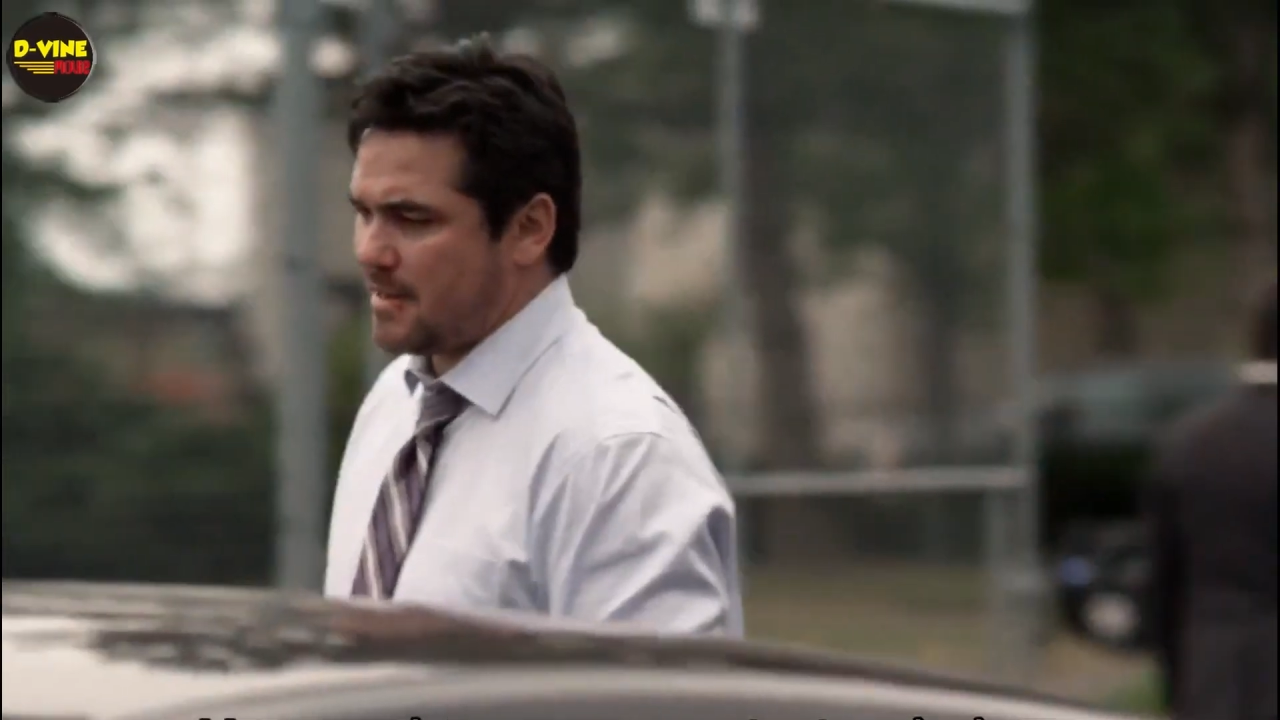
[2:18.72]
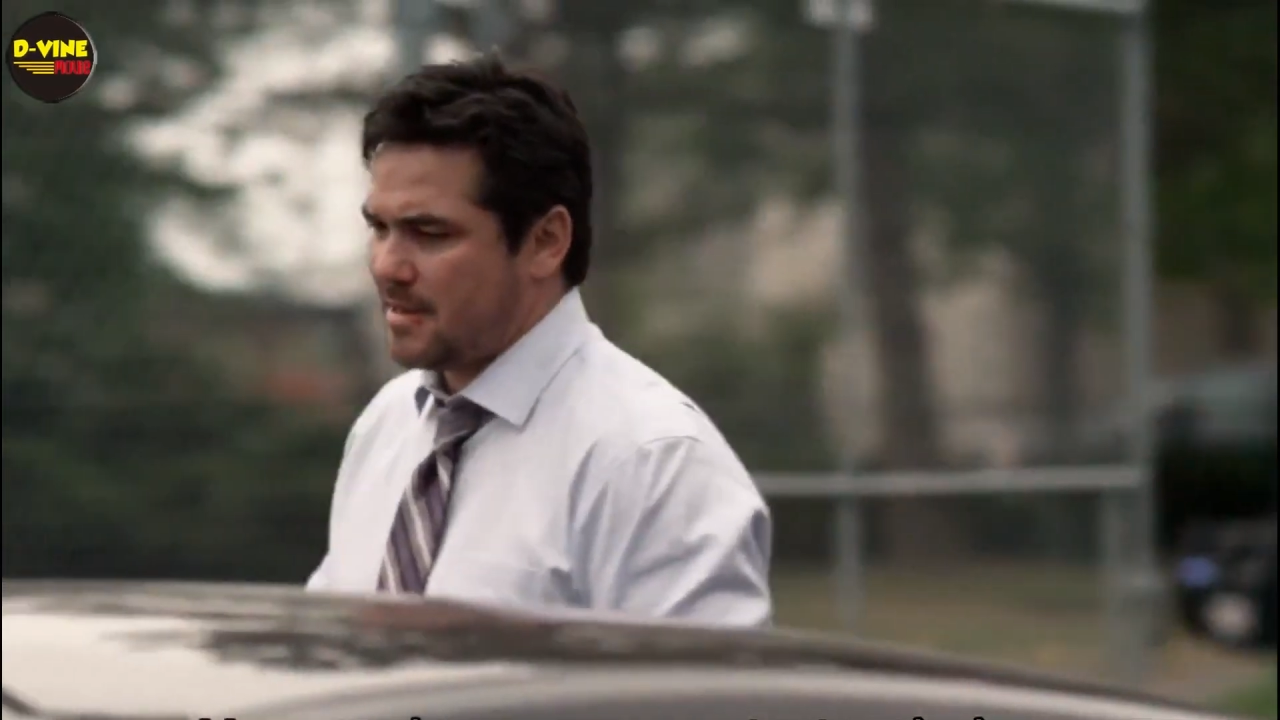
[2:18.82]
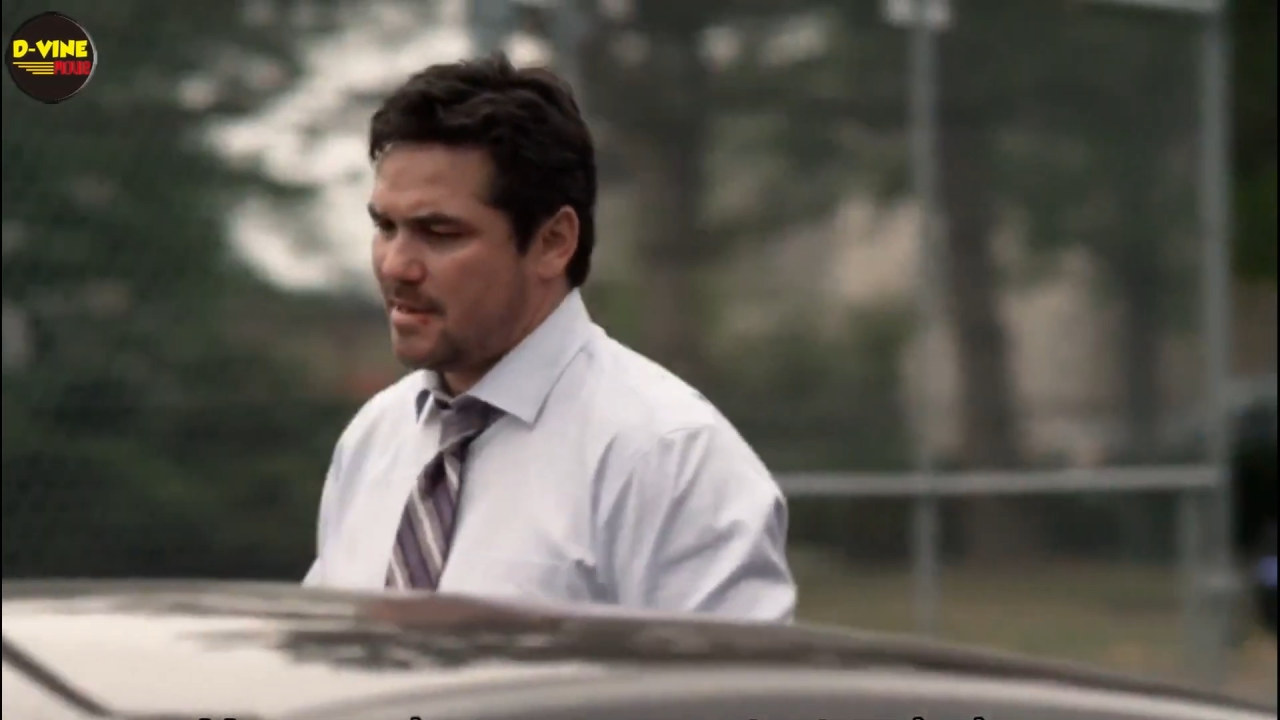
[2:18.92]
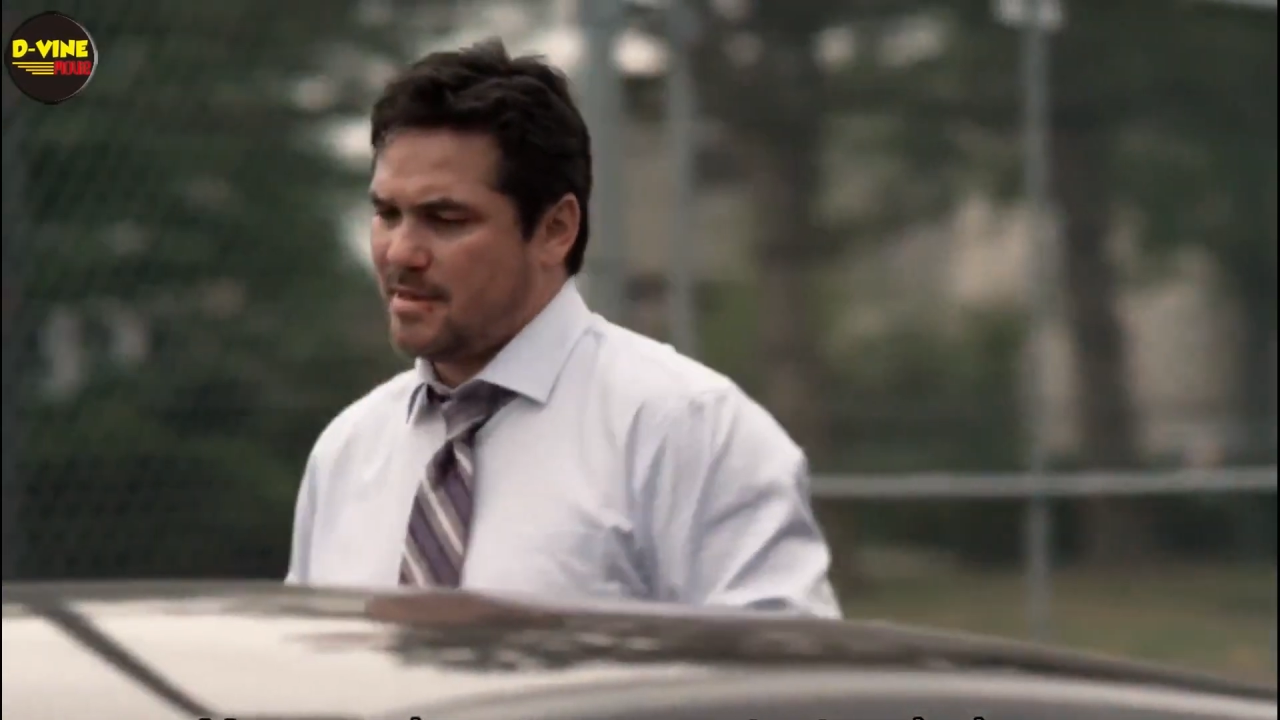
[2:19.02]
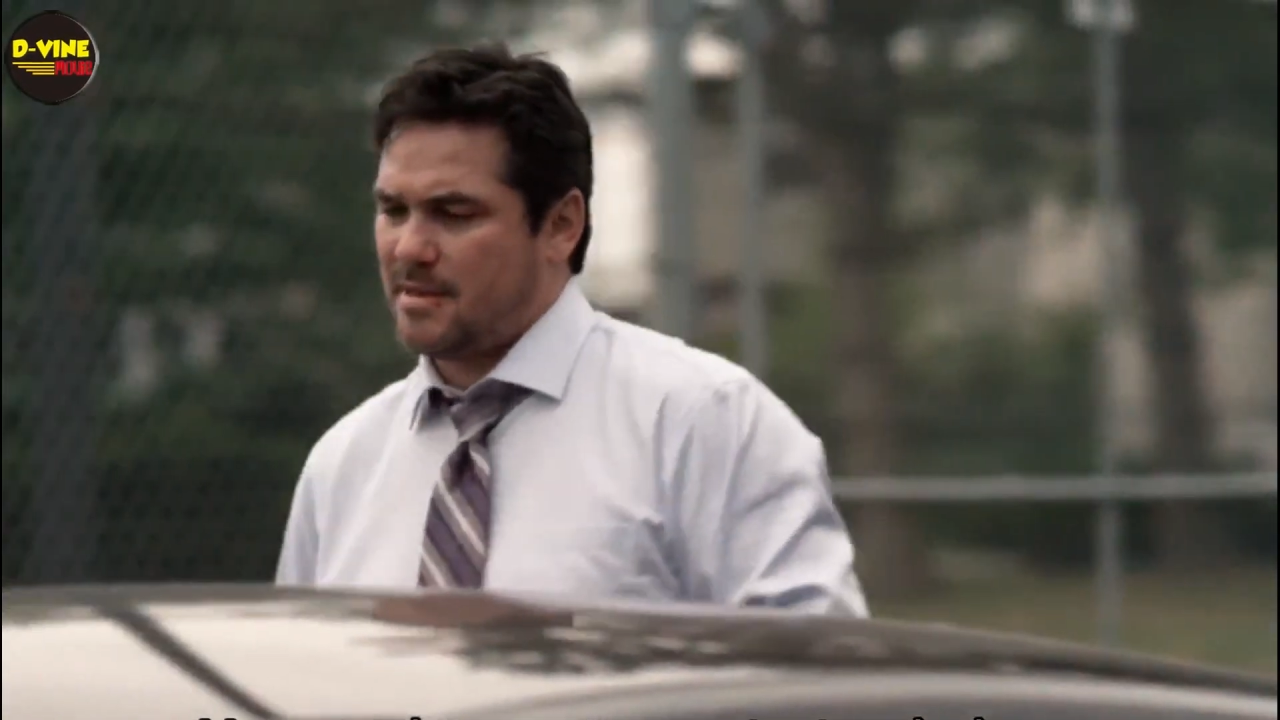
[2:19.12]

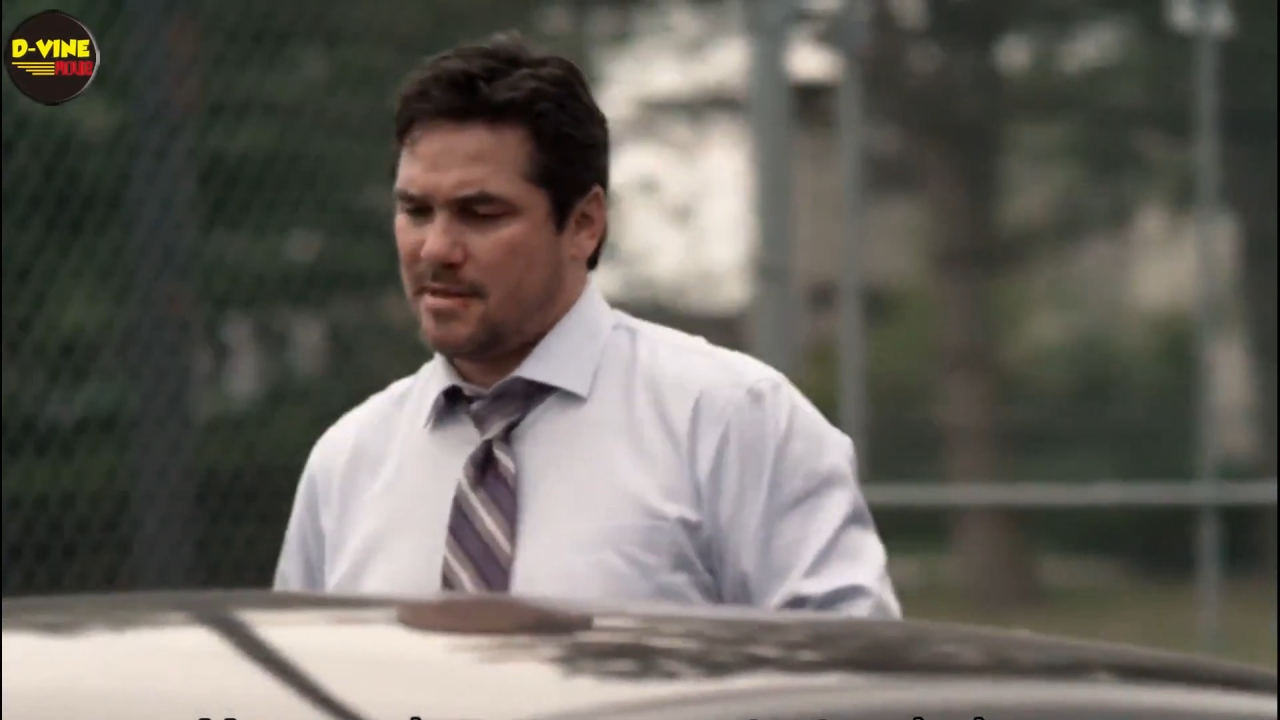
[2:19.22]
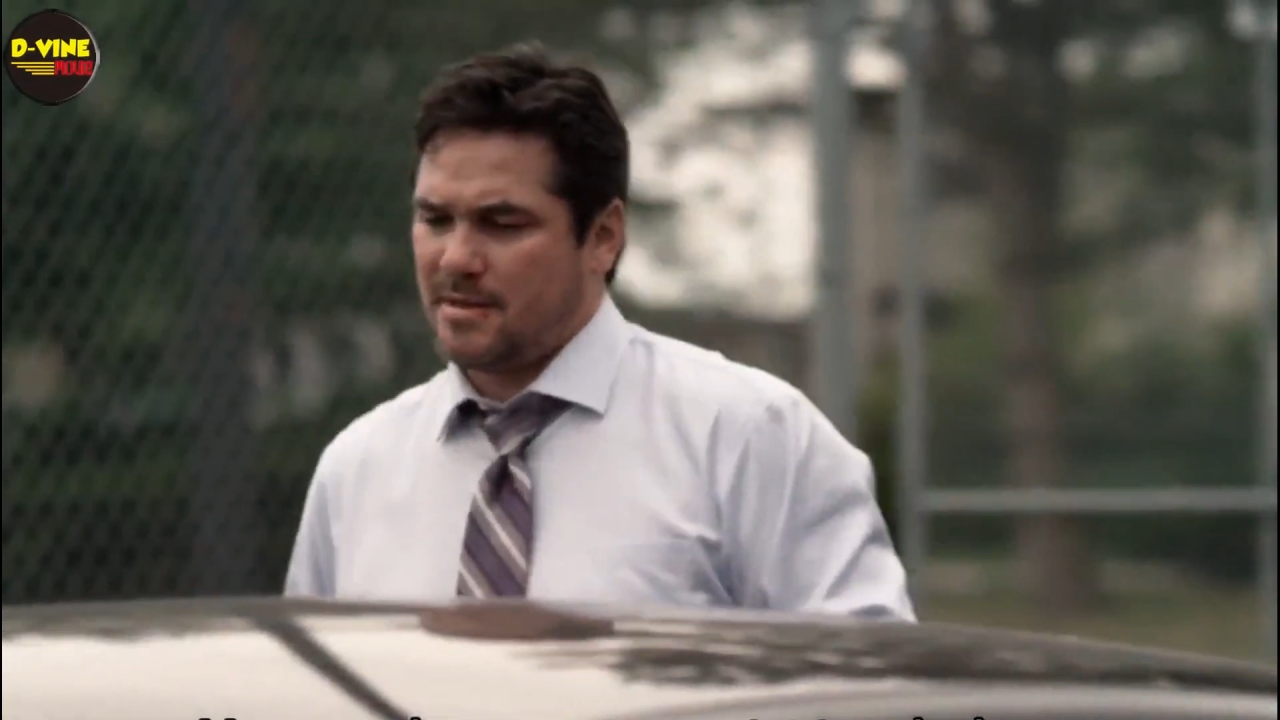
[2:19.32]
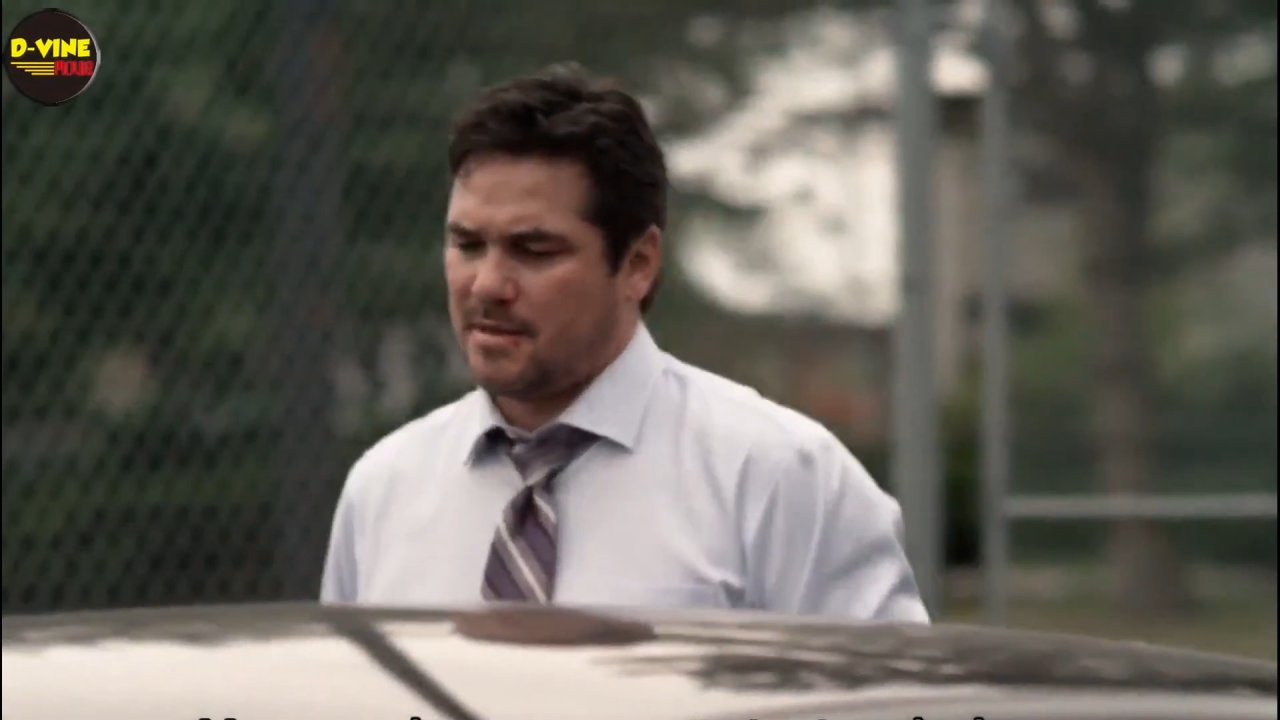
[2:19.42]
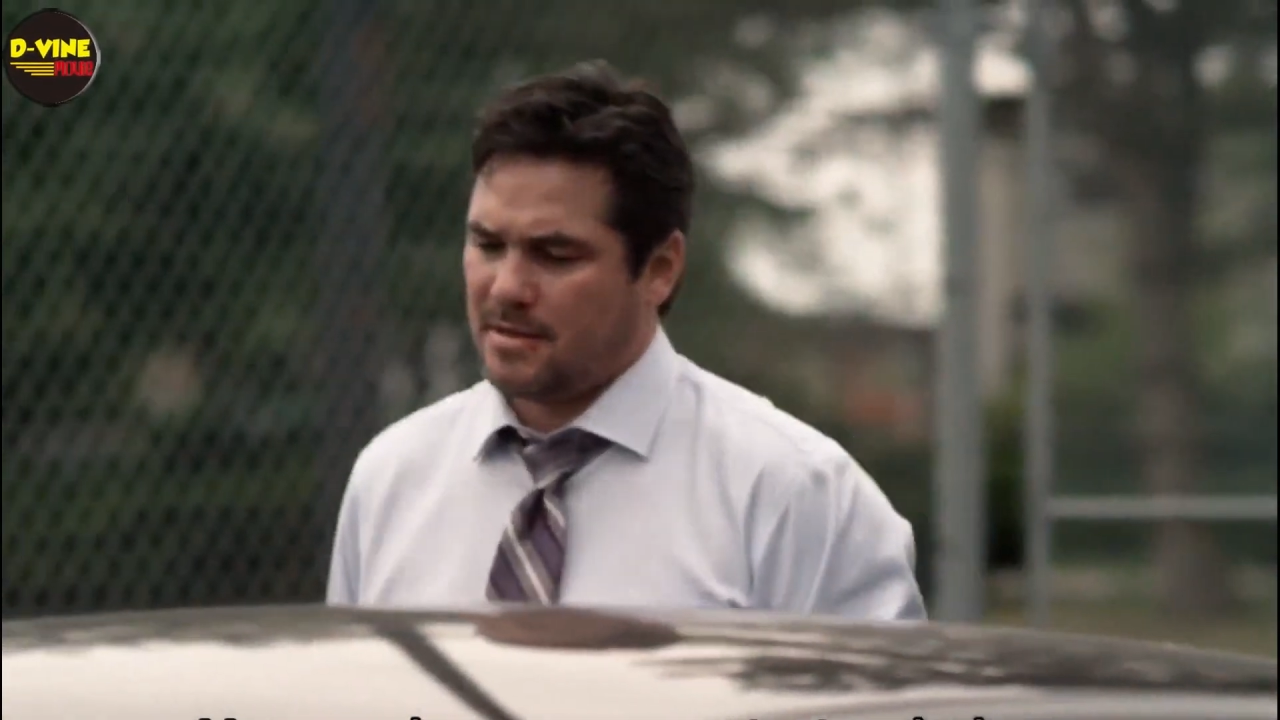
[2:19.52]
penangkapan,